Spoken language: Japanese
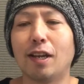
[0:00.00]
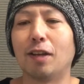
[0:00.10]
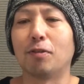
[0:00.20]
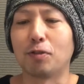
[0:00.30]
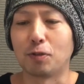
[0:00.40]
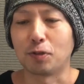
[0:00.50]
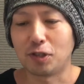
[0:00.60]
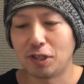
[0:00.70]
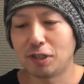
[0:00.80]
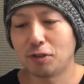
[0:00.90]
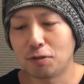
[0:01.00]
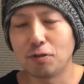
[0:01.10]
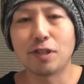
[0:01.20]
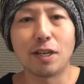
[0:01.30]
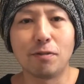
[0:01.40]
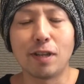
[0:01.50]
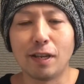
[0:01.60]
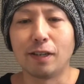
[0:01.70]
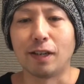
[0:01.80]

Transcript: あの、ちょっとち仲裁をね、